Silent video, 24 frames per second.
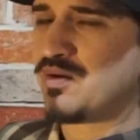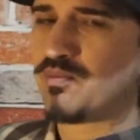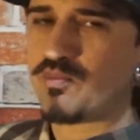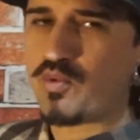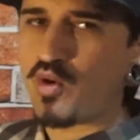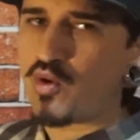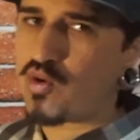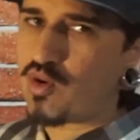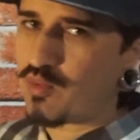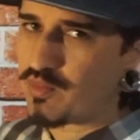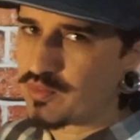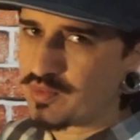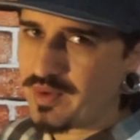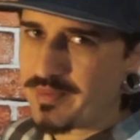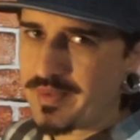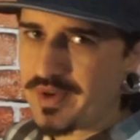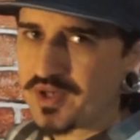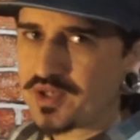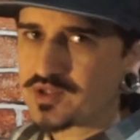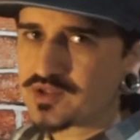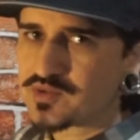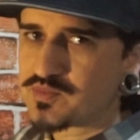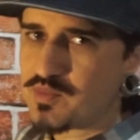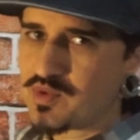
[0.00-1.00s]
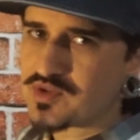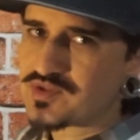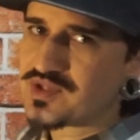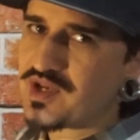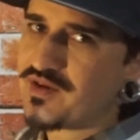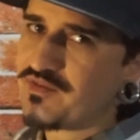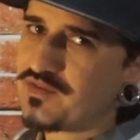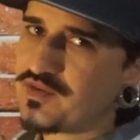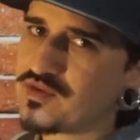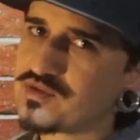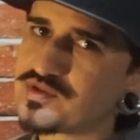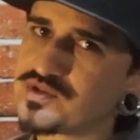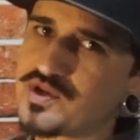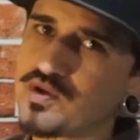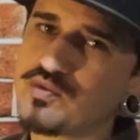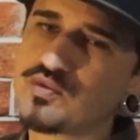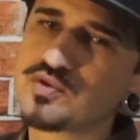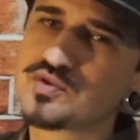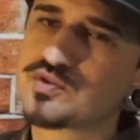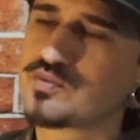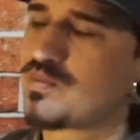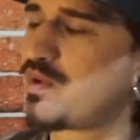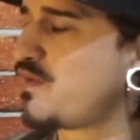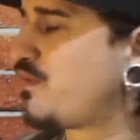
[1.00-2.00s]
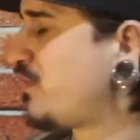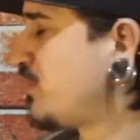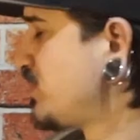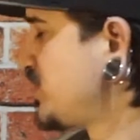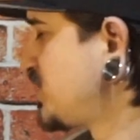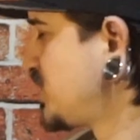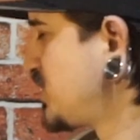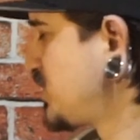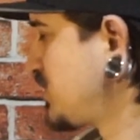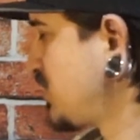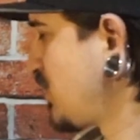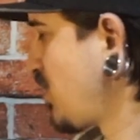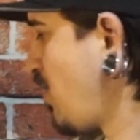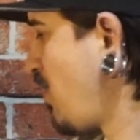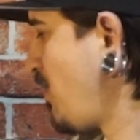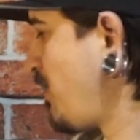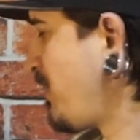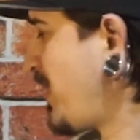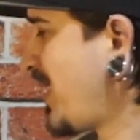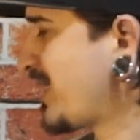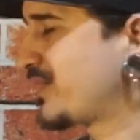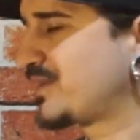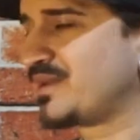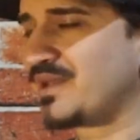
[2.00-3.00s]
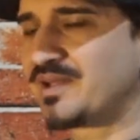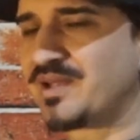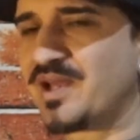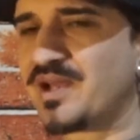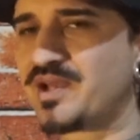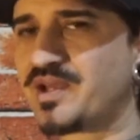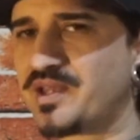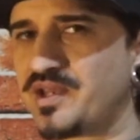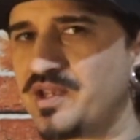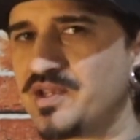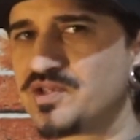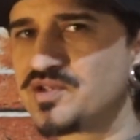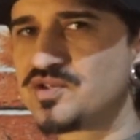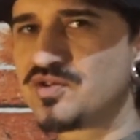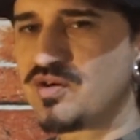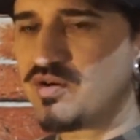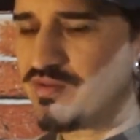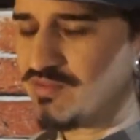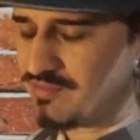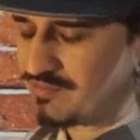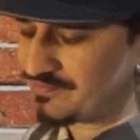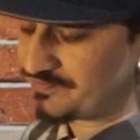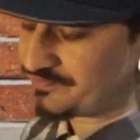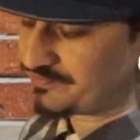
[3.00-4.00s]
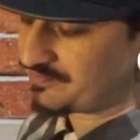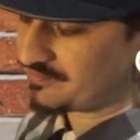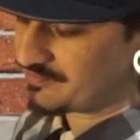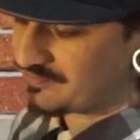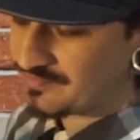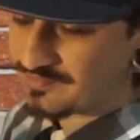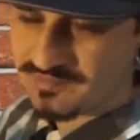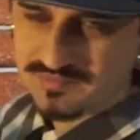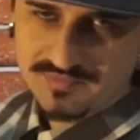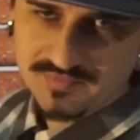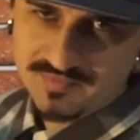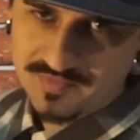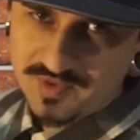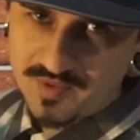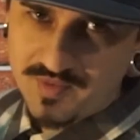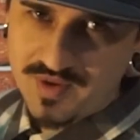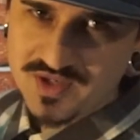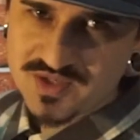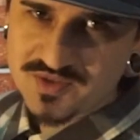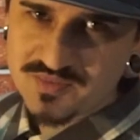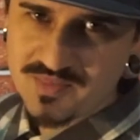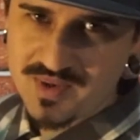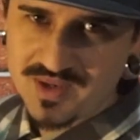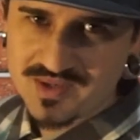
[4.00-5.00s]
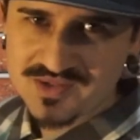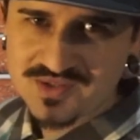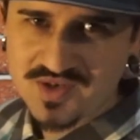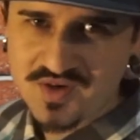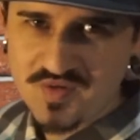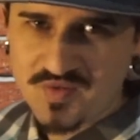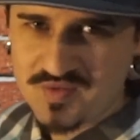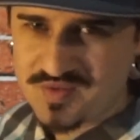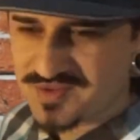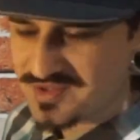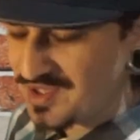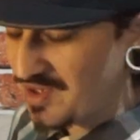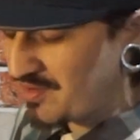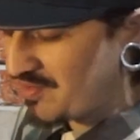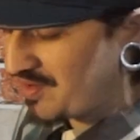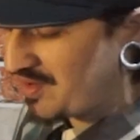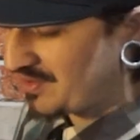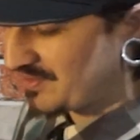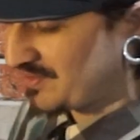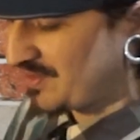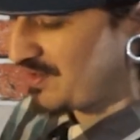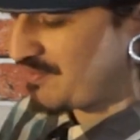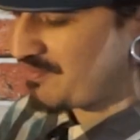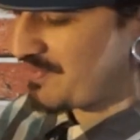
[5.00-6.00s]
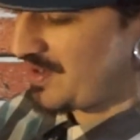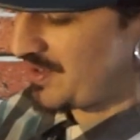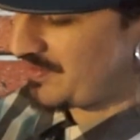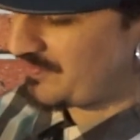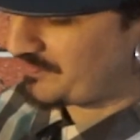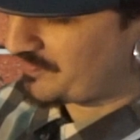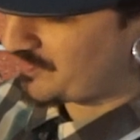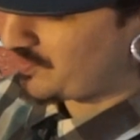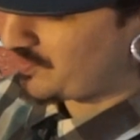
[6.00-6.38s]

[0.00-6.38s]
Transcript: Bom, como na maioria dos meus reviews eu uso uma fonte compacta da Critical, não é de menos que eu vou usar agora também.